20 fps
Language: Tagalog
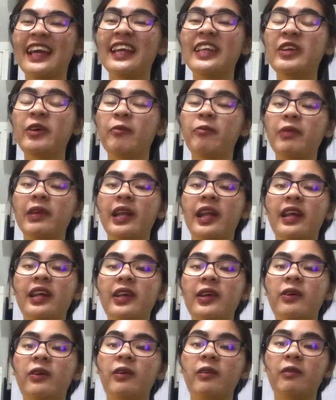And yung, pina
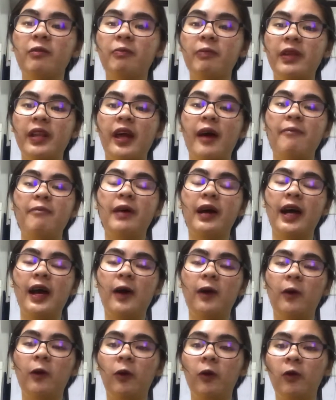yung
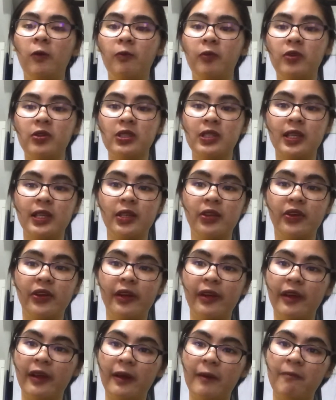pinapangako ko po sa inyo
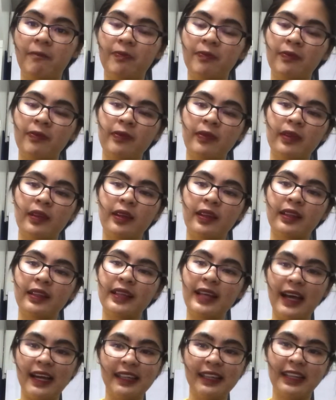ni
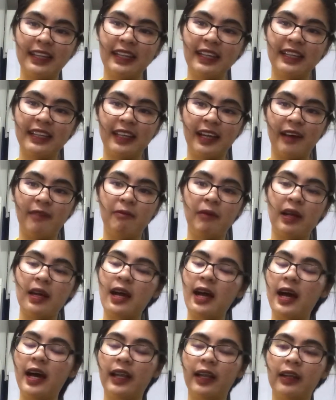Daddy na
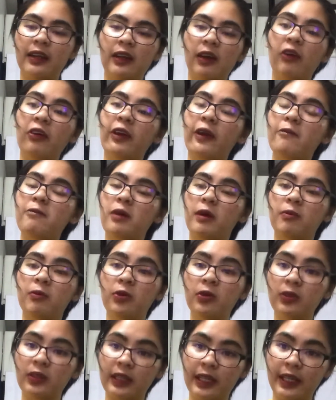mag-aaral ako ng
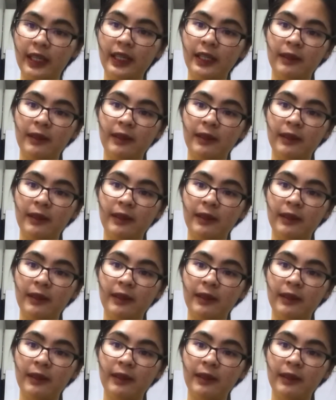mabuti